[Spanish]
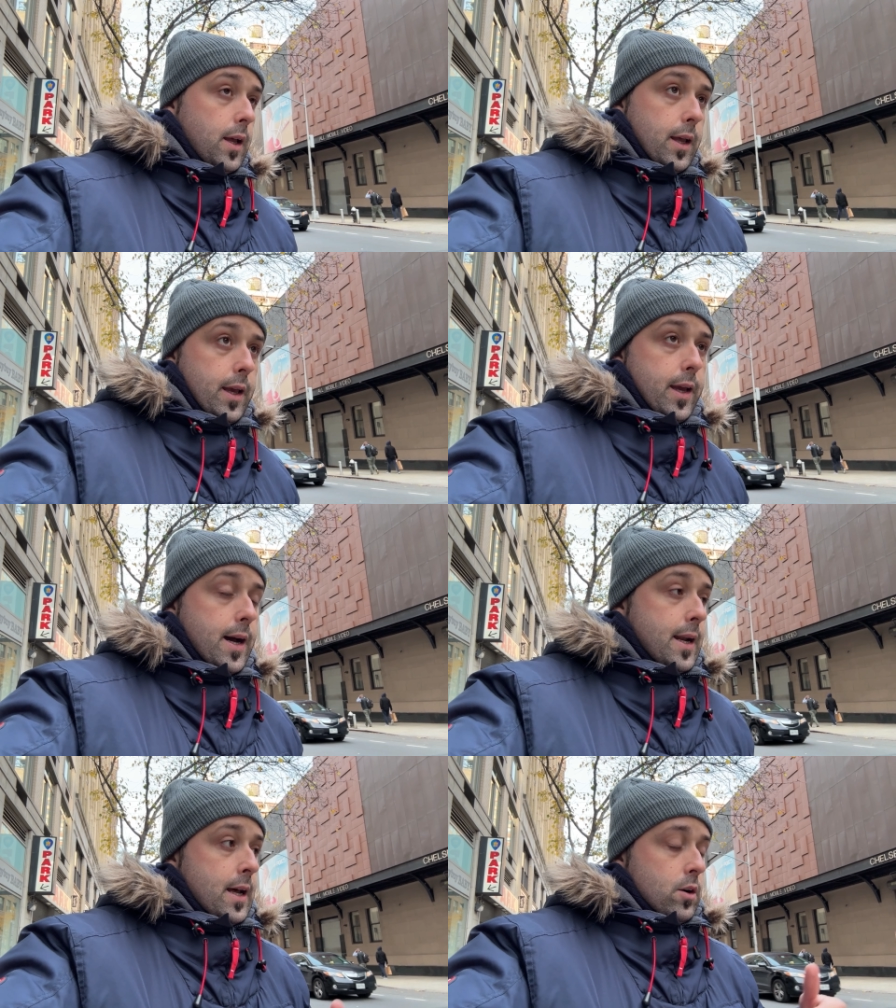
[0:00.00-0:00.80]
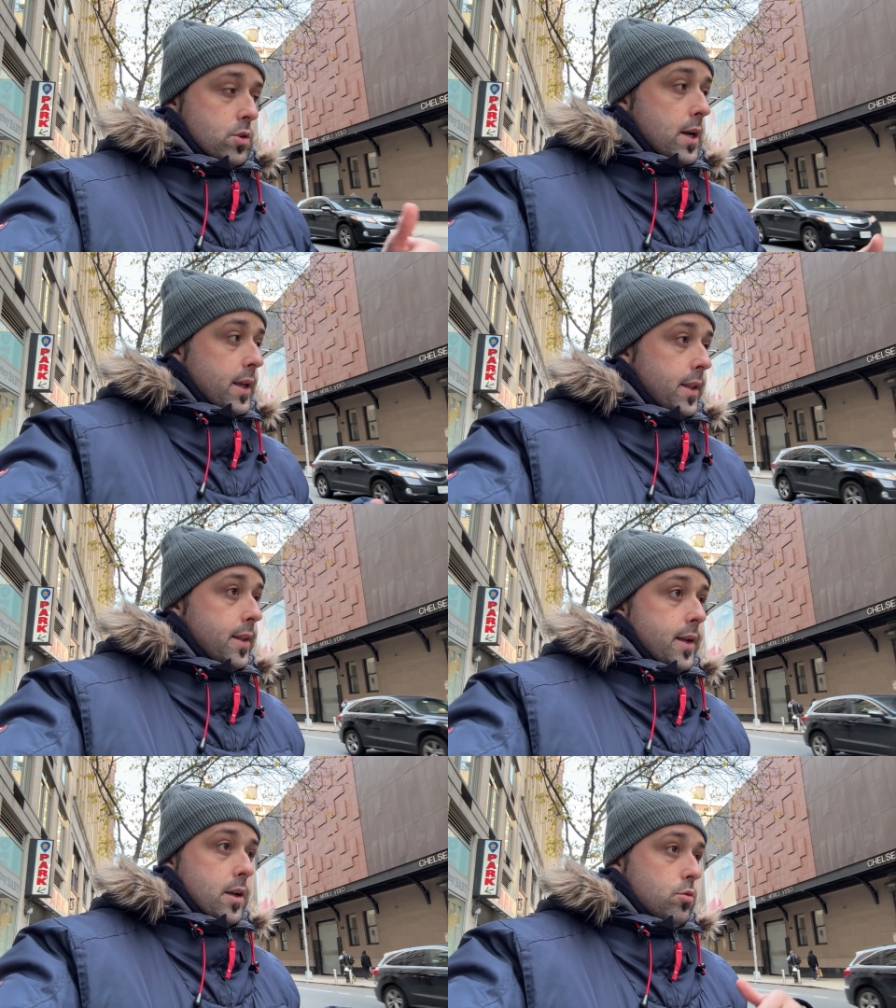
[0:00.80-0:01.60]
eh, Ana Rosa
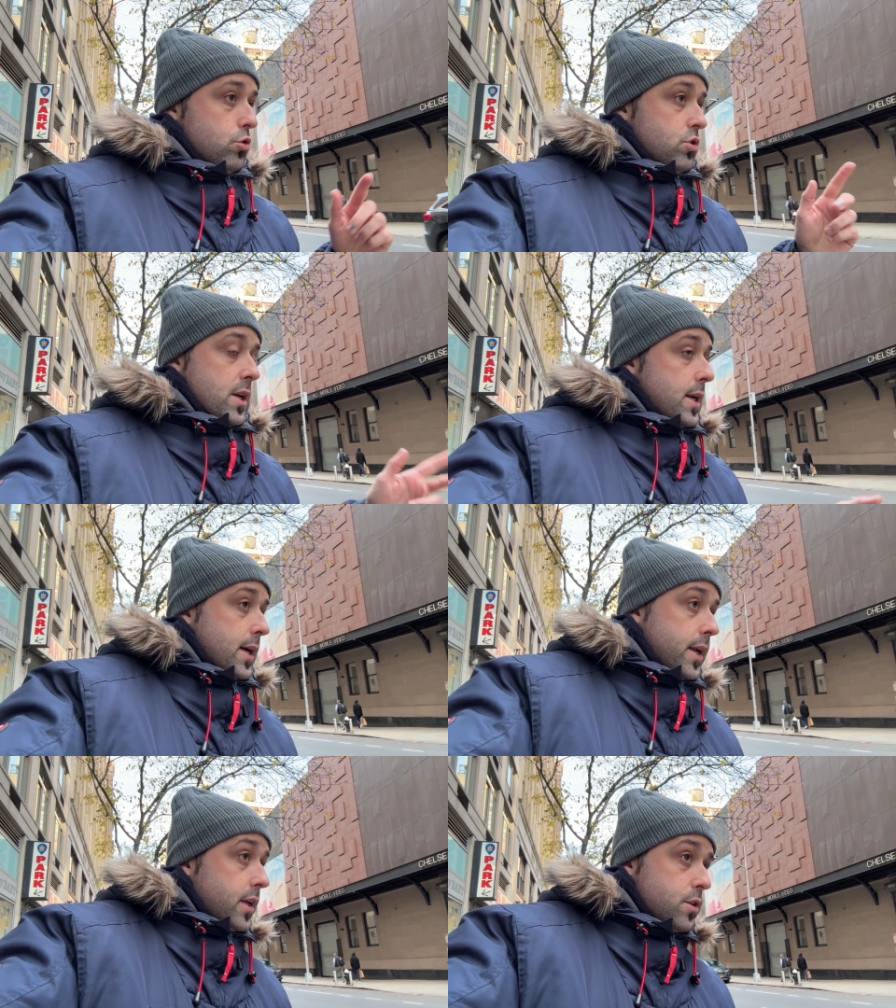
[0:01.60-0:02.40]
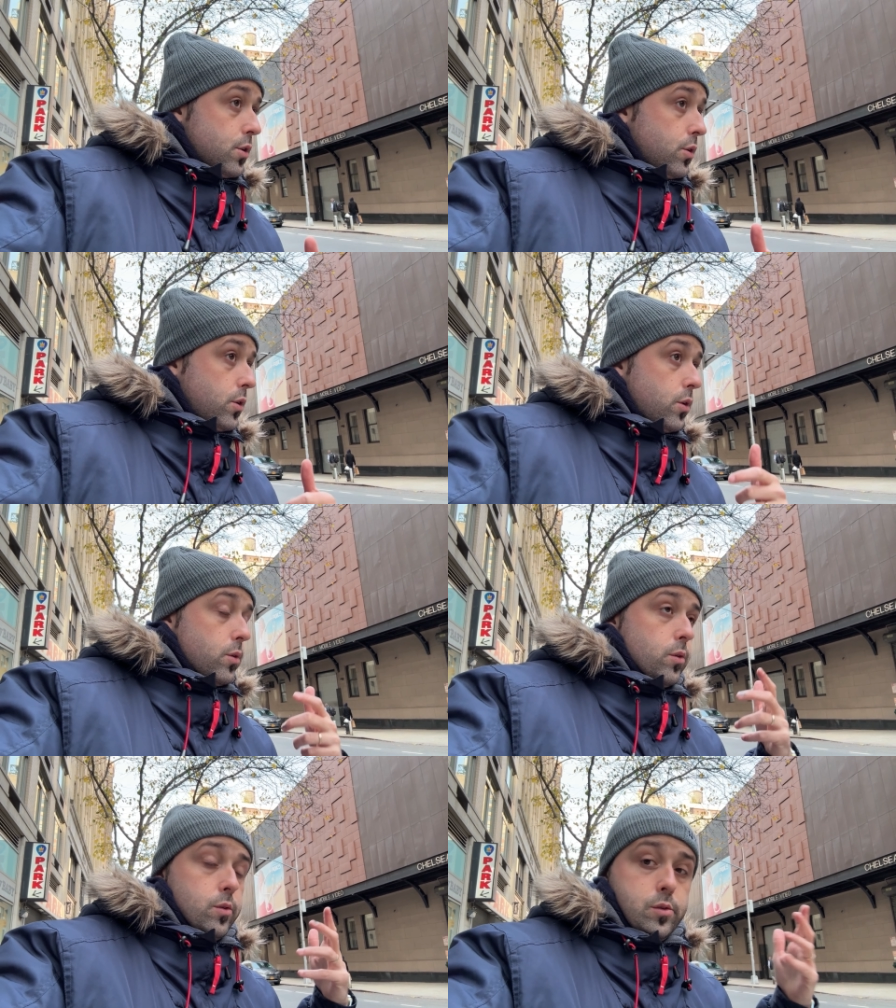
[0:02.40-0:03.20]
Quintana, un Susana Griso,
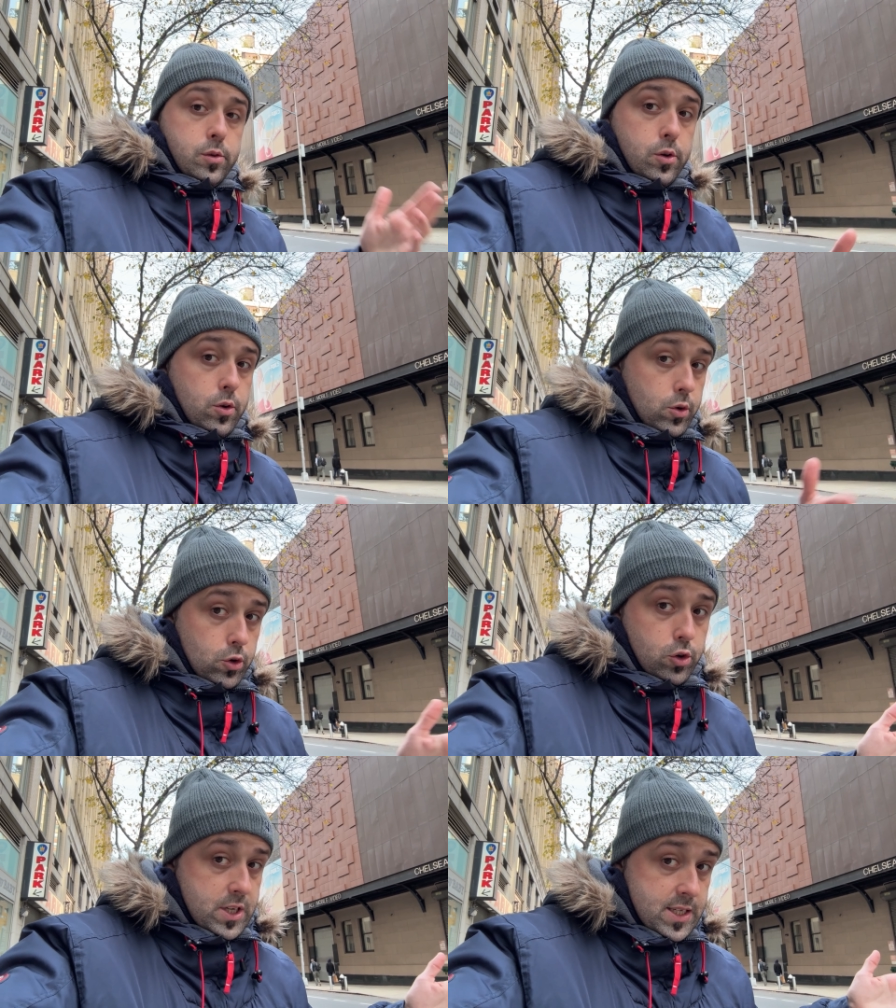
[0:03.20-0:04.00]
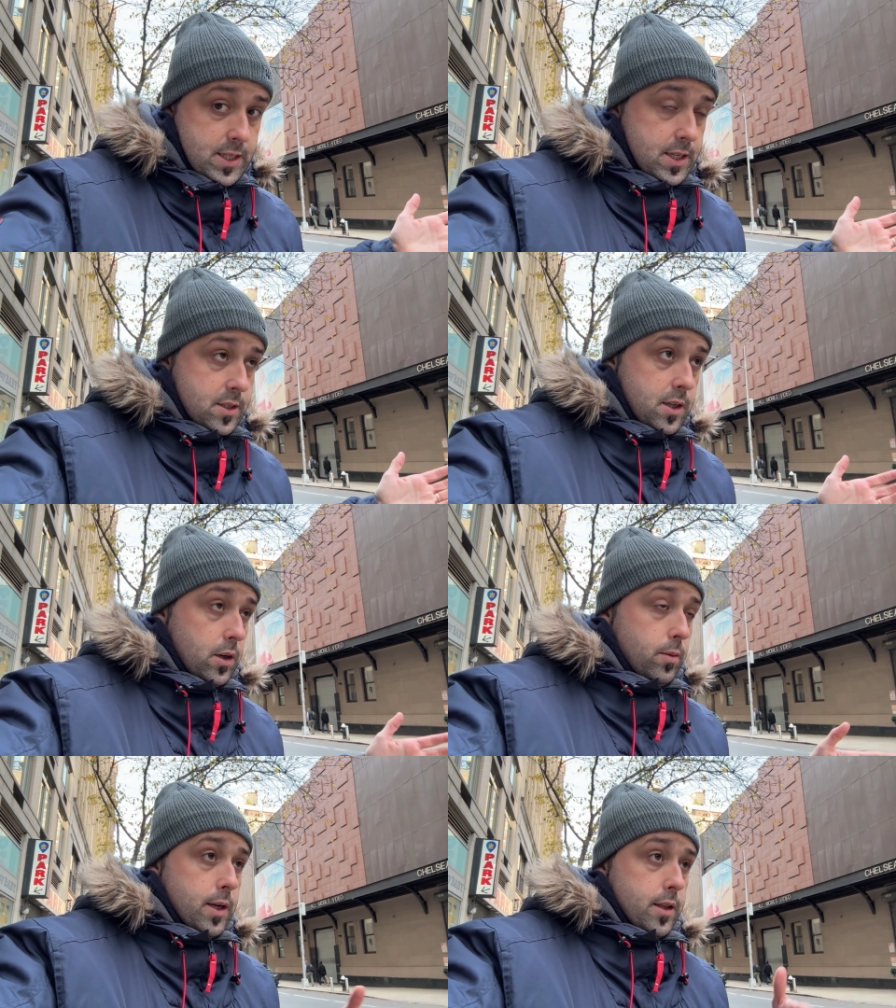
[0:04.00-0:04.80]
cosas de ese
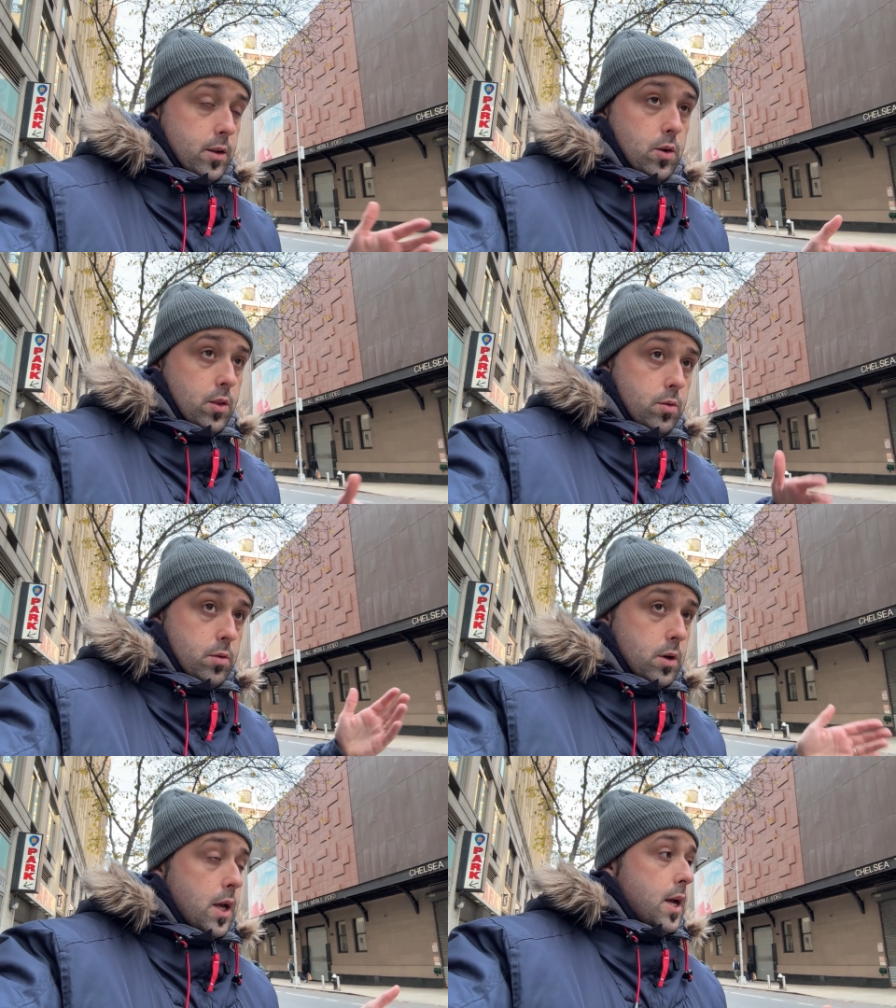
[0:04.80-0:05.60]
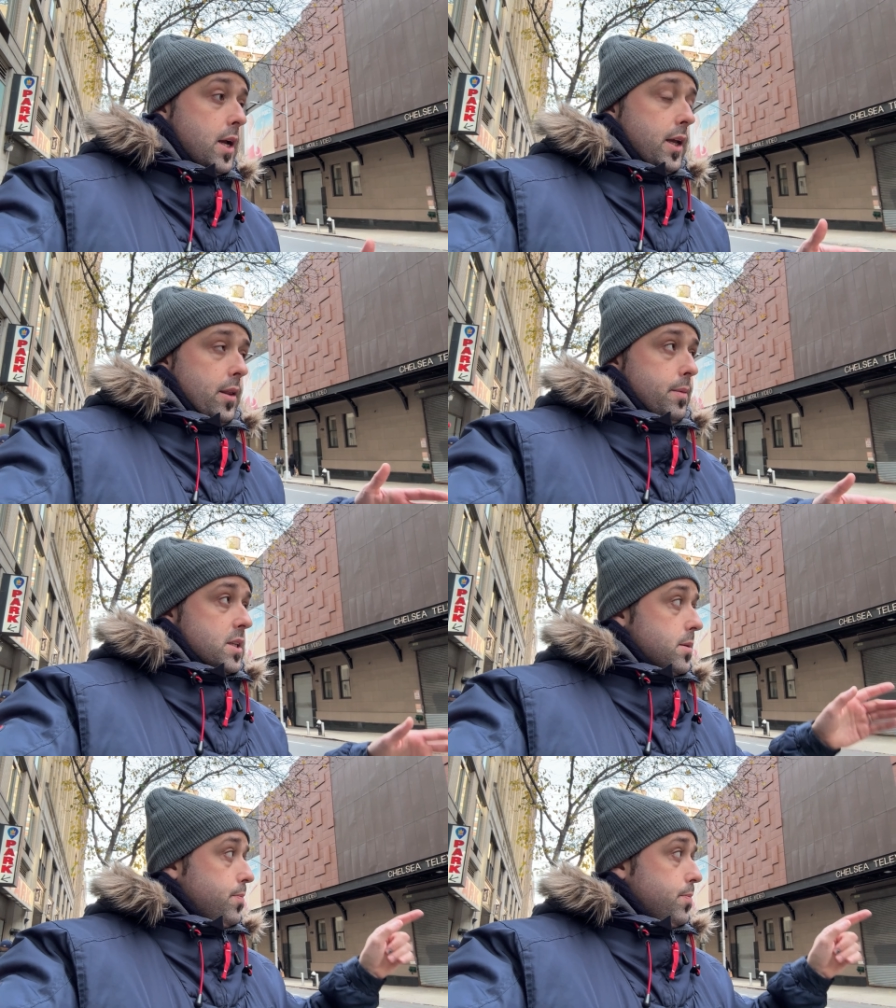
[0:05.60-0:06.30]
estilo, ¿vale? Del corazón y demás.